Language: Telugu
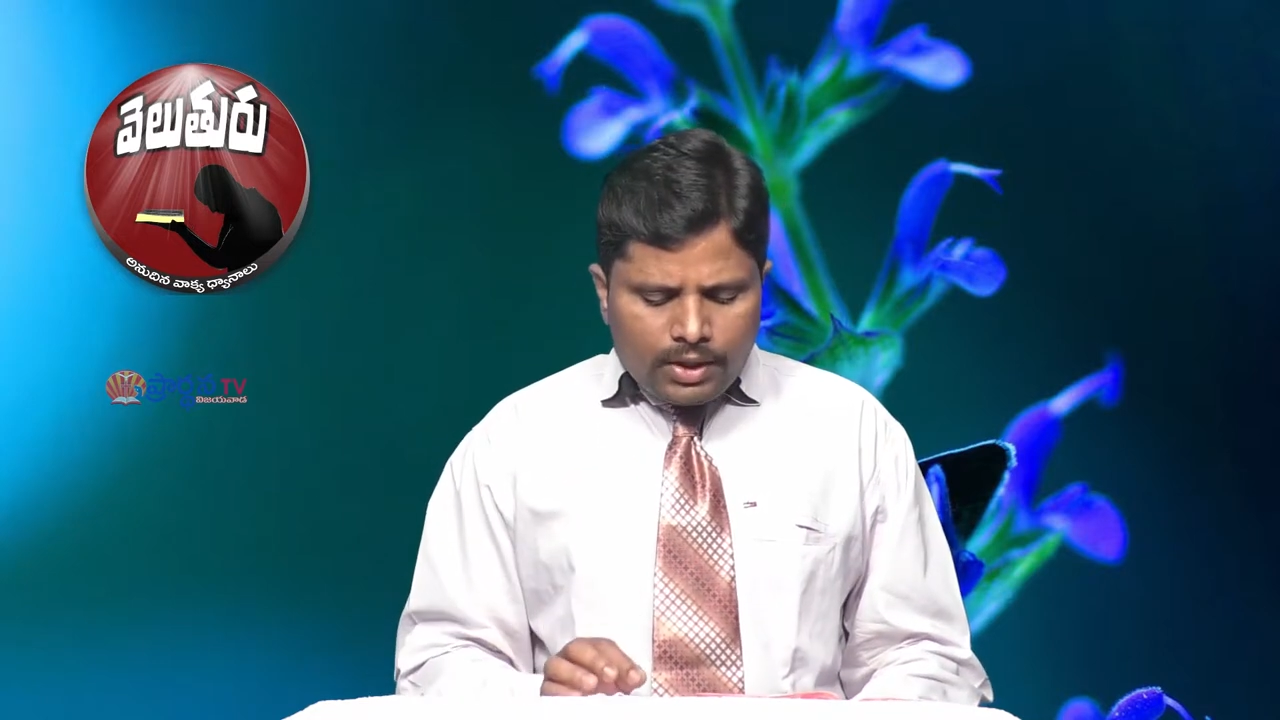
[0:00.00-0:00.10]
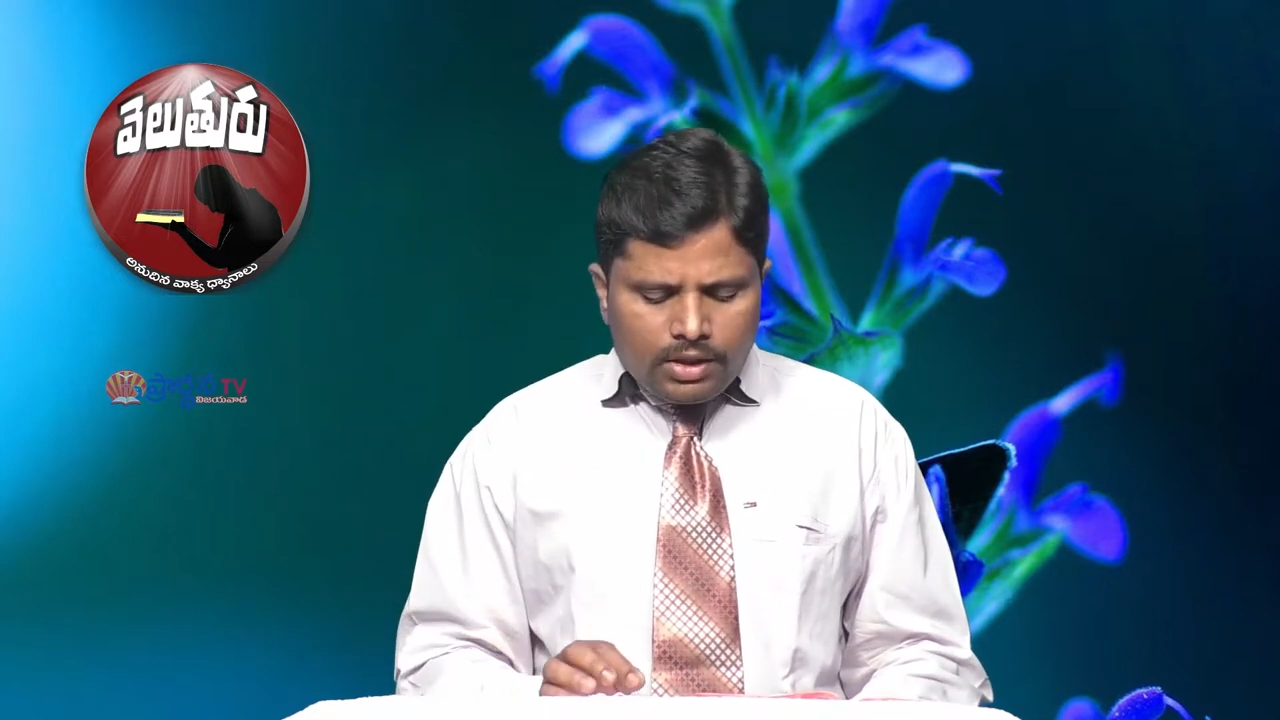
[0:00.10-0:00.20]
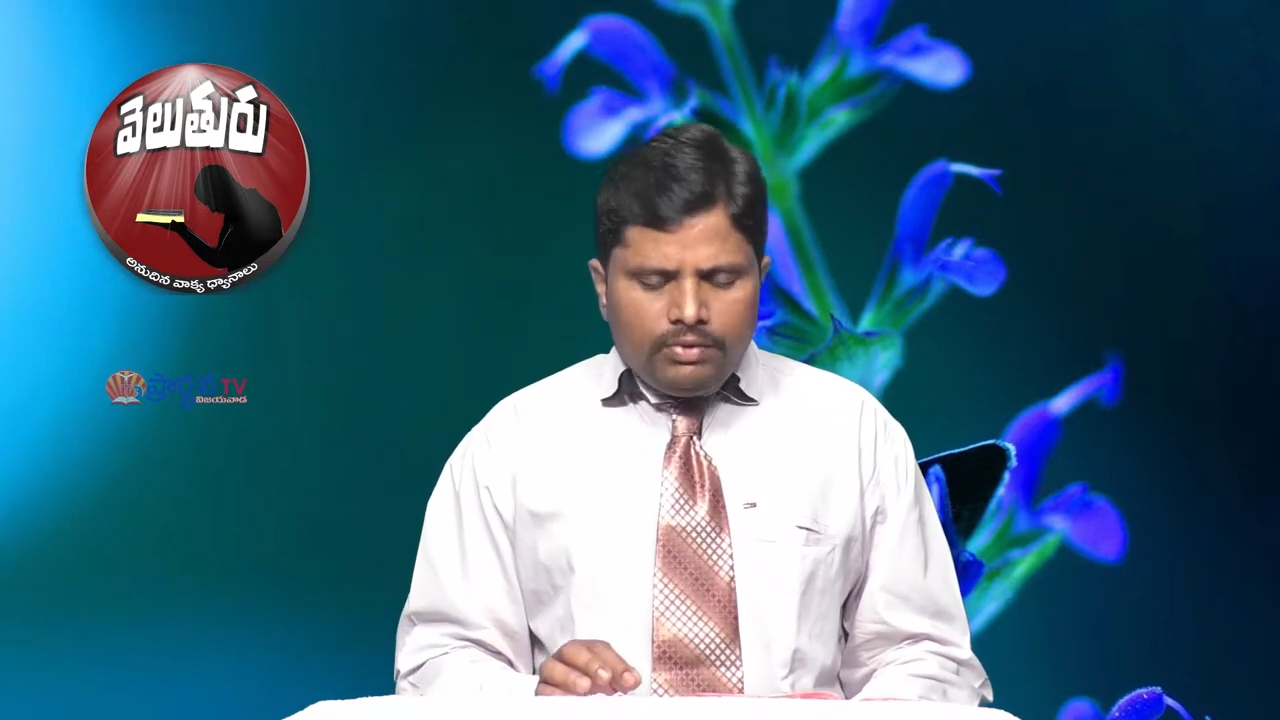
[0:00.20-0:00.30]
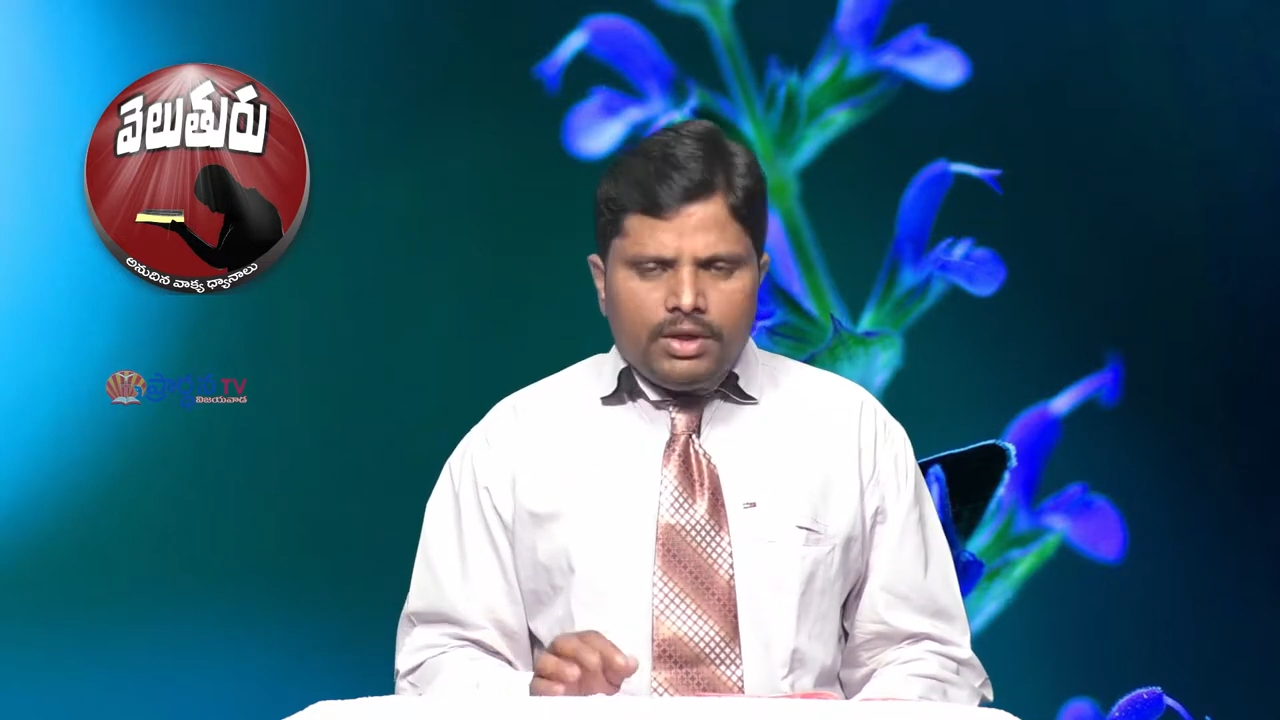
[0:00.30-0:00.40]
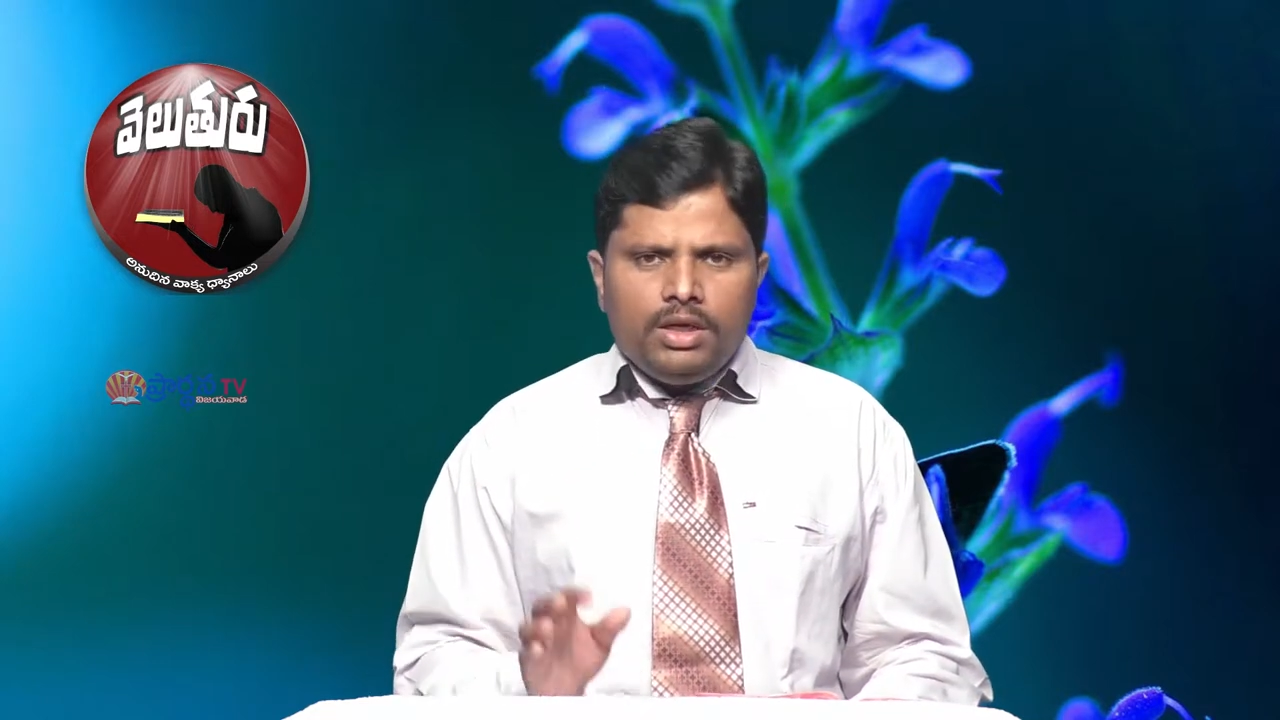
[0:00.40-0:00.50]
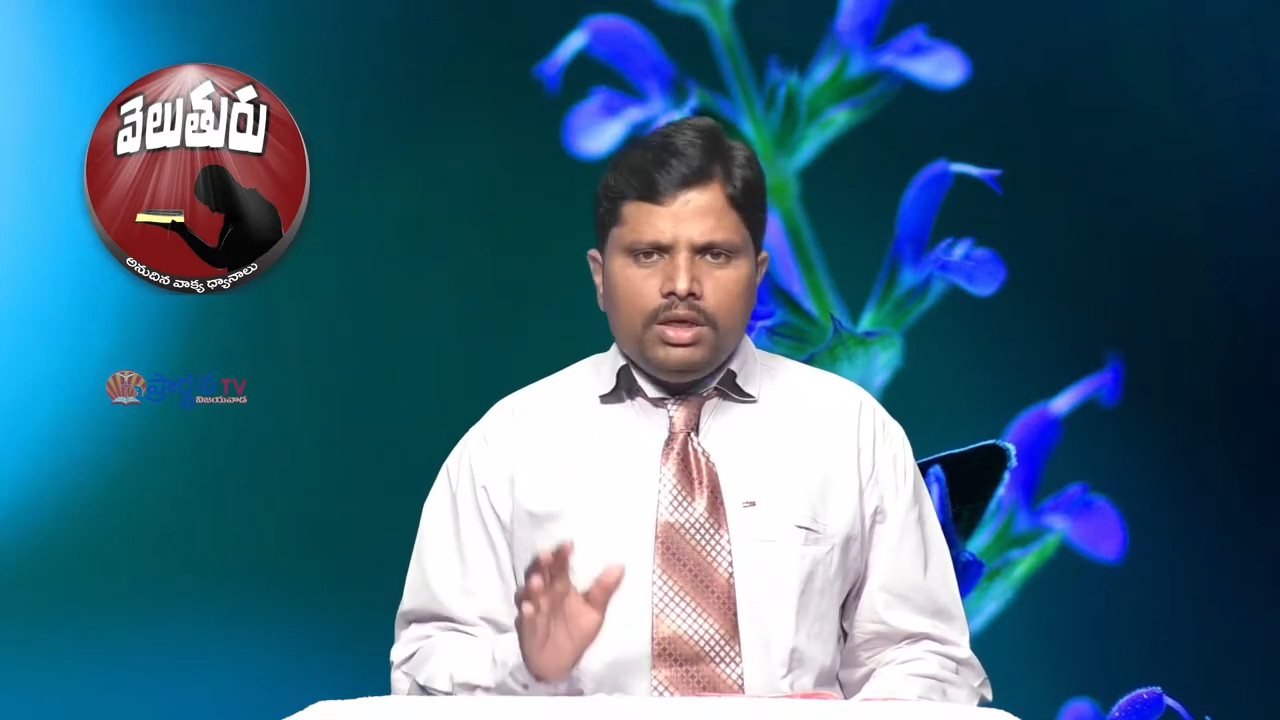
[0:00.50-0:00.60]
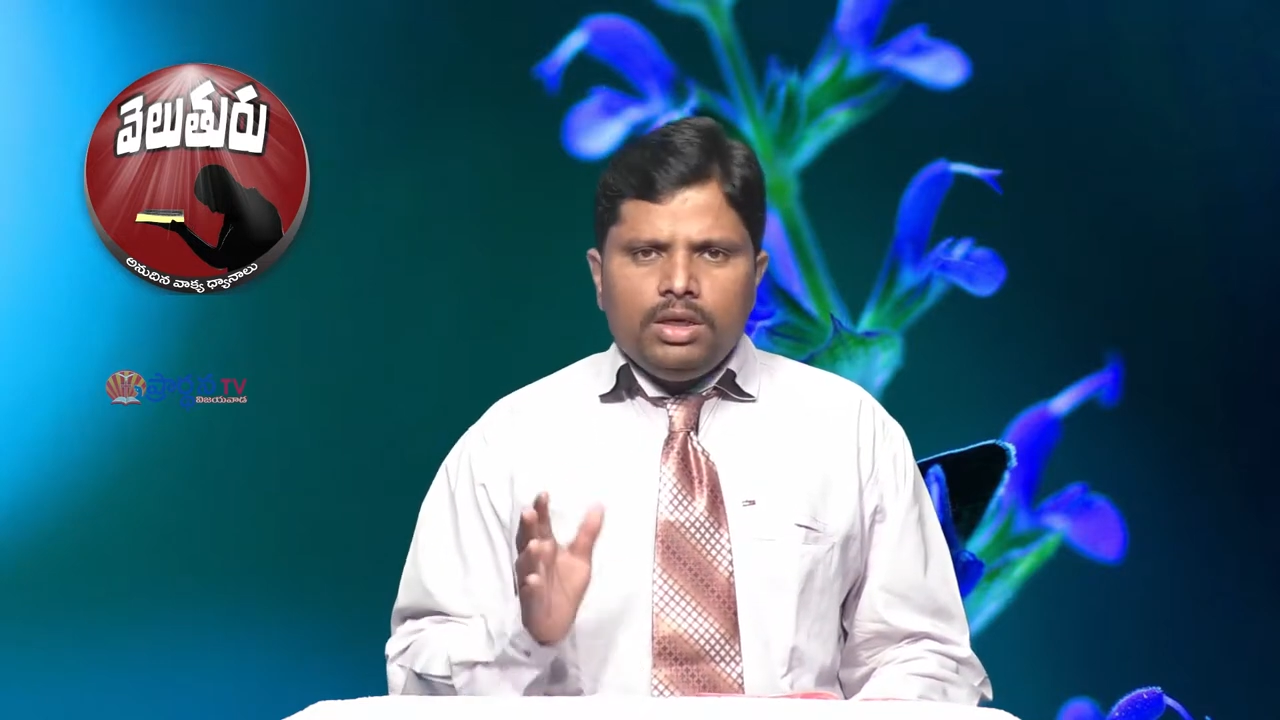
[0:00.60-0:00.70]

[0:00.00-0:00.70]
పడినవి